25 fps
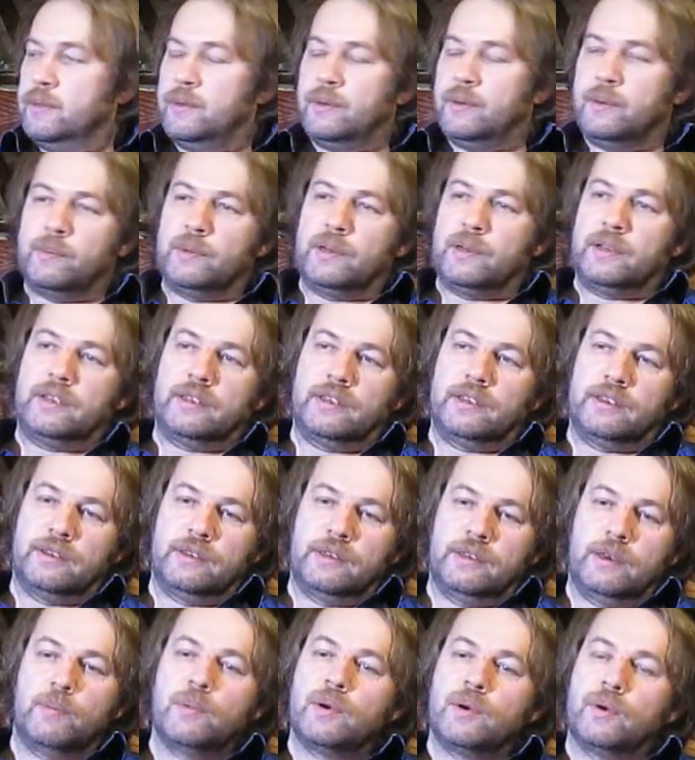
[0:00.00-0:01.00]
дома.
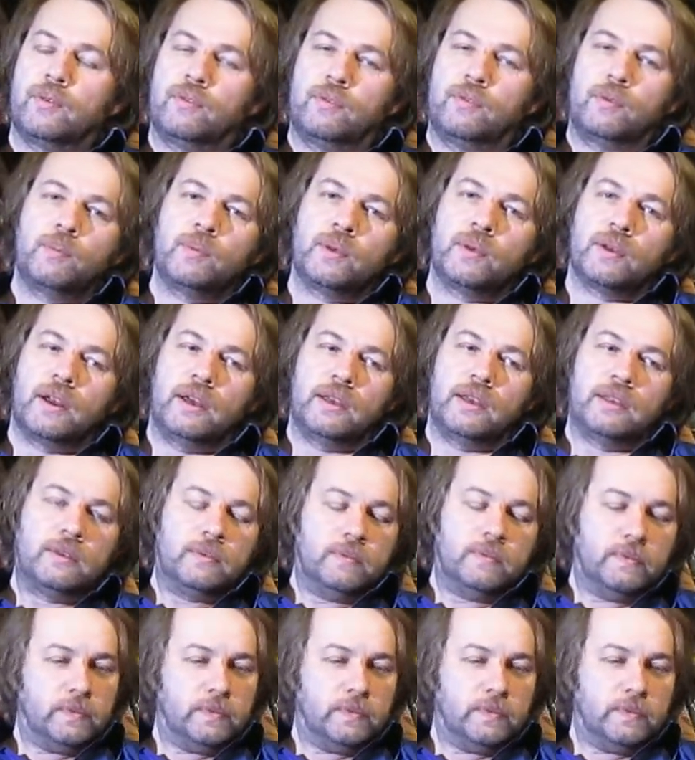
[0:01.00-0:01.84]
Я могу выбирать.